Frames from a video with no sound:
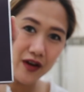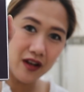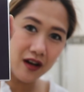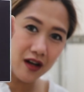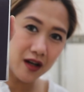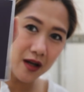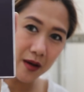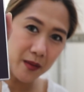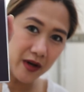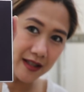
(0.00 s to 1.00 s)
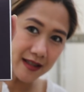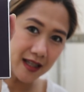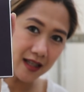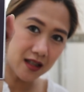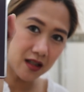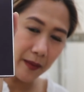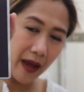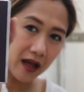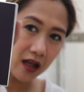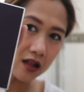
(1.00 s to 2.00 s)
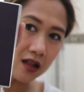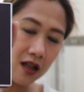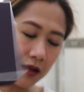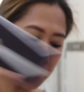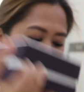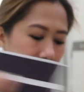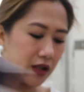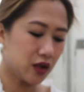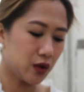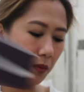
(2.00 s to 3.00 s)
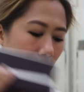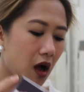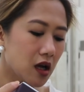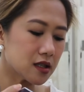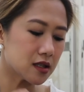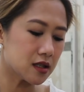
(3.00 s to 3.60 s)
Young bracelet, bangle. Ito yung box.